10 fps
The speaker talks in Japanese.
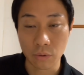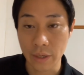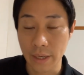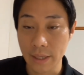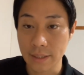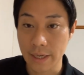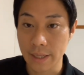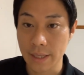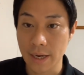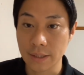ご経験さ
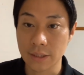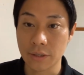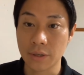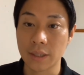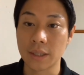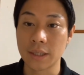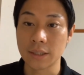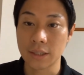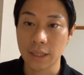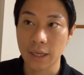れていらっしゃる方
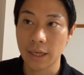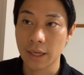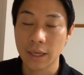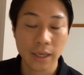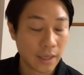でして、